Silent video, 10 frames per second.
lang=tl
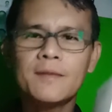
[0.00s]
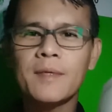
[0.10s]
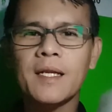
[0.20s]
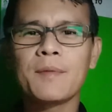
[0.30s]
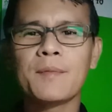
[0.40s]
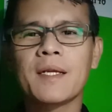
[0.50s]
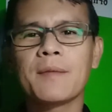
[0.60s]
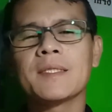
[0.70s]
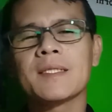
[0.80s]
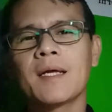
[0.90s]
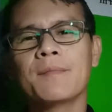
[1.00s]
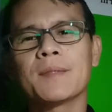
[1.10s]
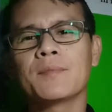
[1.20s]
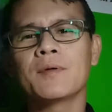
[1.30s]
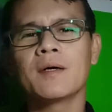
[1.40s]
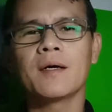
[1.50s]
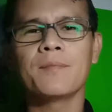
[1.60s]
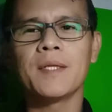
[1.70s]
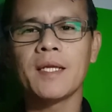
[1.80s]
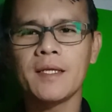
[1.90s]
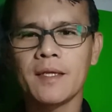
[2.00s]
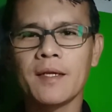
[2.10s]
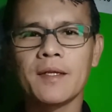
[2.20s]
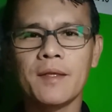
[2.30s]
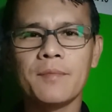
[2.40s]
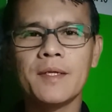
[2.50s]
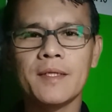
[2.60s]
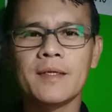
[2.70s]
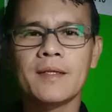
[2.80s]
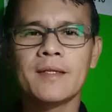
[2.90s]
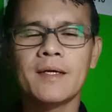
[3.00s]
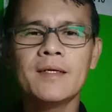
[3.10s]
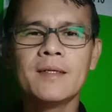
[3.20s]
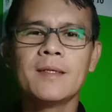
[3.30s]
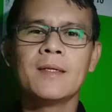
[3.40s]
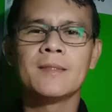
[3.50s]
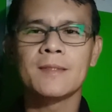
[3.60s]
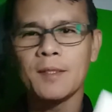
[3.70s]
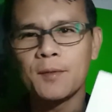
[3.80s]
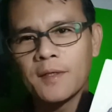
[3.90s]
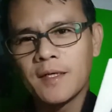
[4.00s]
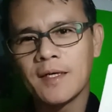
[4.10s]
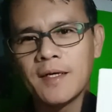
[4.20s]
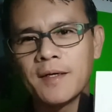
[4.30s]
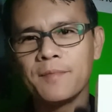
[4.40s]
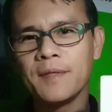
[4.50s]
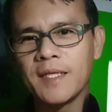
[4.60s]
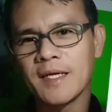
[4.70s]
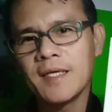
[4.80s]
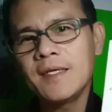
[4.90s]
maraming maraming salamat po uh, Pinay Caregiver in Canada sa iyong uh, binigay.